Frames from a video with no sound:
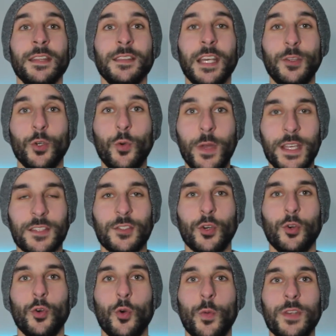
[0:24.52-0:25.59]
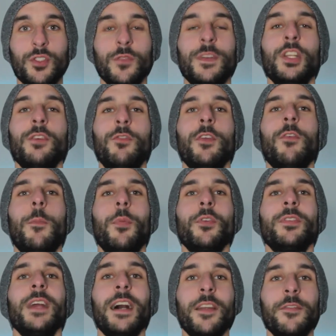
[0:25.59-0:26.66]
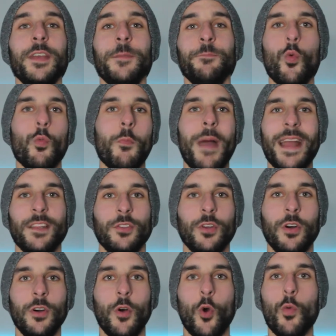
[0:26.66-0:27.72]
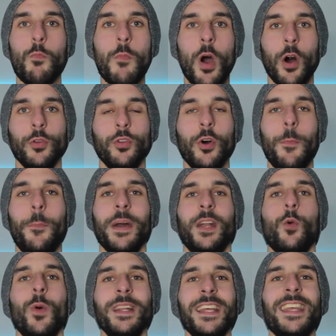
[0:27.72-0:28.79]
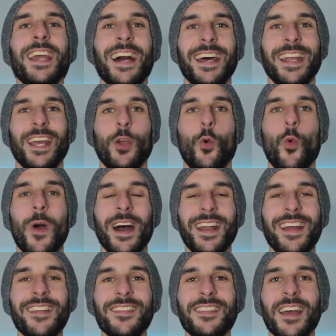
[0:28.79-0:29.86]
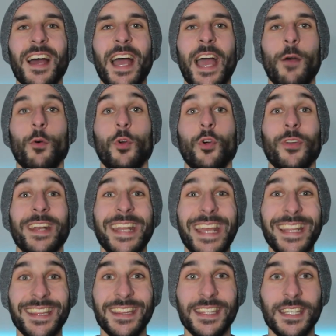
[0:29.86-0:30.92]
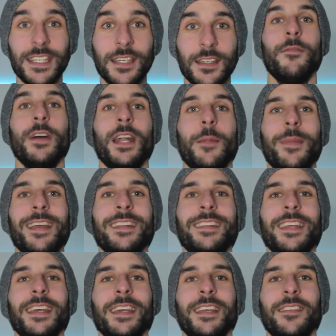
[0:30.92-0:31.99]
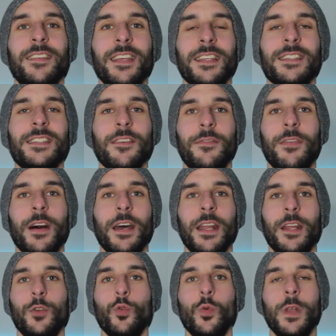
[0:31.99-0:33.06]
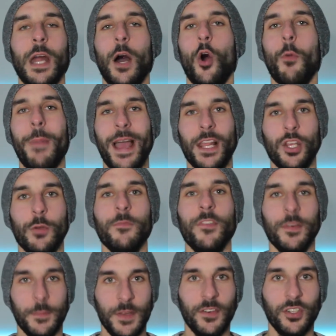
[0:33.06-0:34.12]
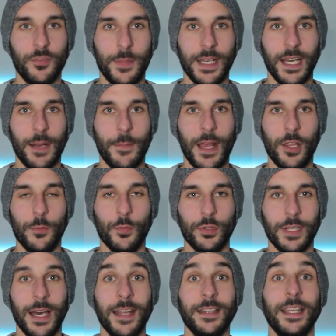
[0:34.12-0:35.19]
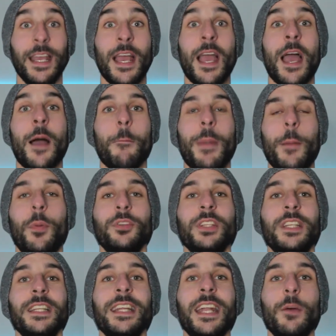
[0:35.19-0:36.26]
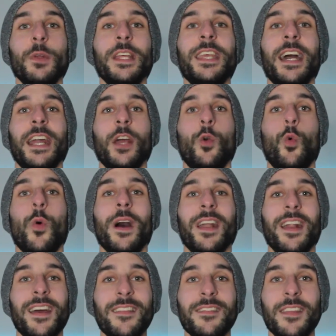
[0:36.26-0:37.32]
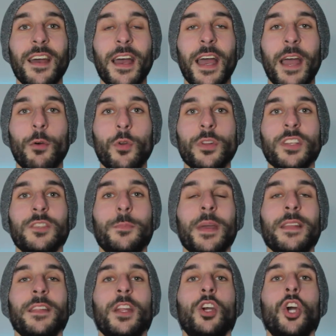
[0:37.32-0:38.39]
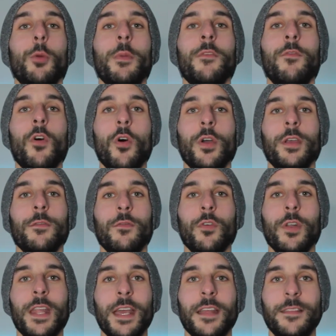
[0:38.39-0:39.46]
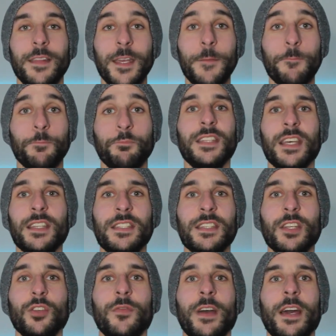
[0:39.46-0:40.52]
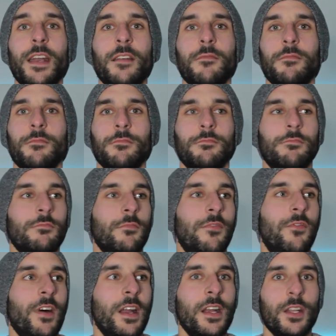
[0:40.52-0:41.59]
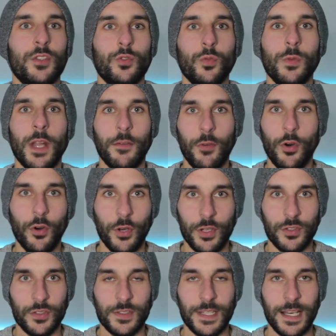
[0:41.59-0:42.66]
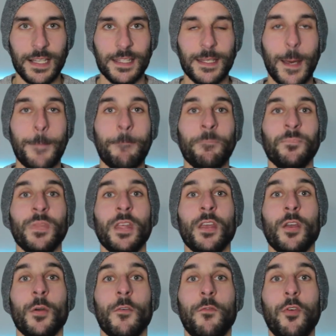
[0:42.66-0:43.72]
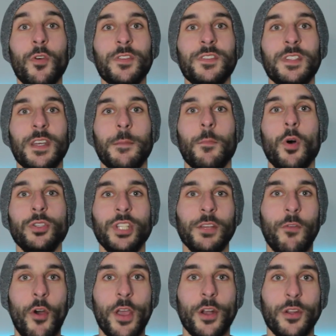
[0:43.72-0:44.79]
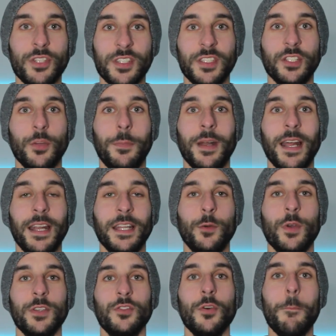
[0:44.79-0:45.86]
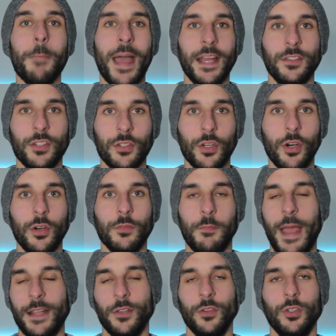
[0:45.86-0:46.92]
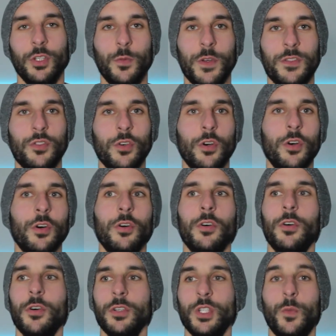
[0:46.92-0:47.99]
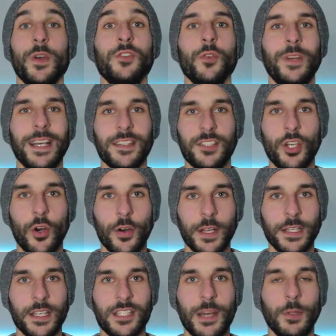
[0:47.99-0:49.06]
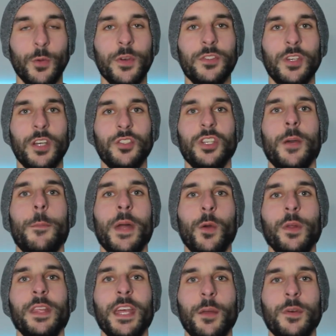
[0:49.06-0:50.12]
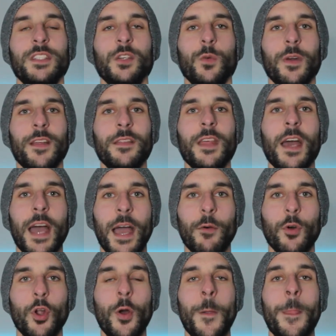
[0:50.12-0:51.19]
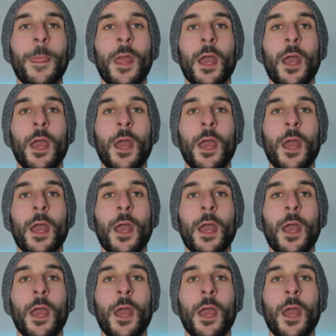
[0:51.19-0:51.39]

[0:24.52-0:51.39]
Detto questo, con questo video volevo portarvi un metodo, un modo per guadagnare 40 euro netti veramente senza fare nulla, o meglio, mi vado a spiegare meglio più tardi, ma potete andare a guadagnare 40 euro da spendere come voi volete senza dover fare nessun lavoro in sostanza. Forse molti di voi hanno già sentito parlare di questo metodo, metodo di, questo, di questa occasione, diciamo, di questa occasione per guadagnare questi 40 euro.